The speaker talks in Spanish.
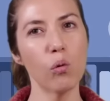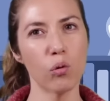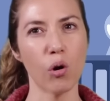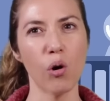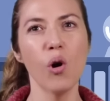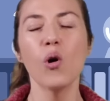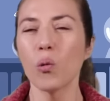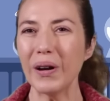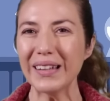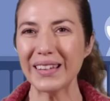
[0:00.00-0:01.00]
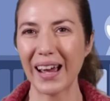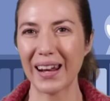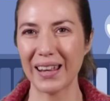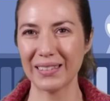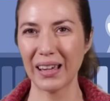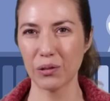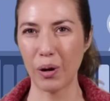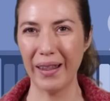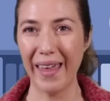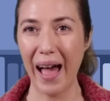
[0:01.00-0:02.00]
Uno, ¿Cuál es la ganancia
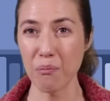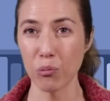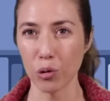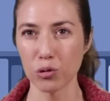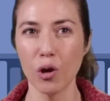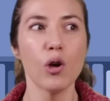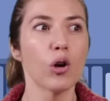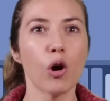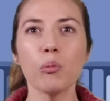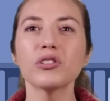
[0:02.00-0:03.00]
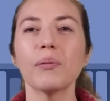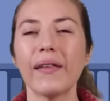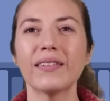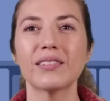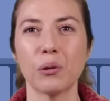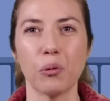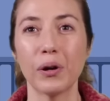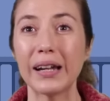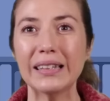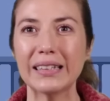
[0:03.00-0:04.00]
actual de ambos? ¿Cómo se va a
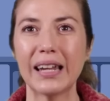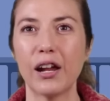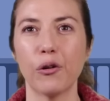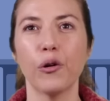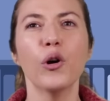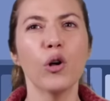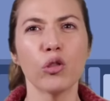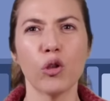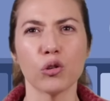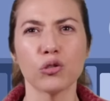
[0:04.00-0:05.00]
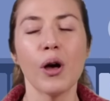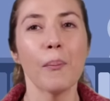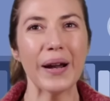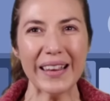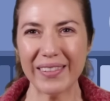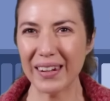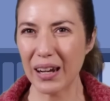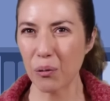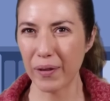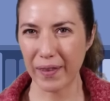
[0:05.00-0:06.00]
distribuir el dinero? 2. ¿Van a
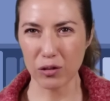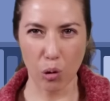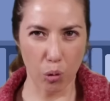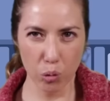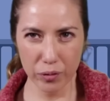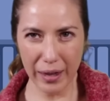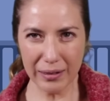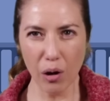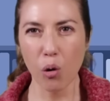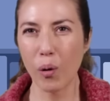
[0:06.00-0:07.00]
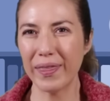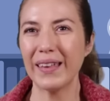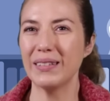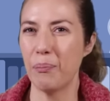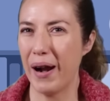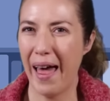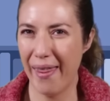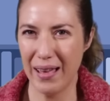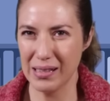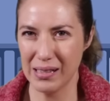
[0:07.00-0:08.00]
tener cuentas conjuntas o cuentas separadas?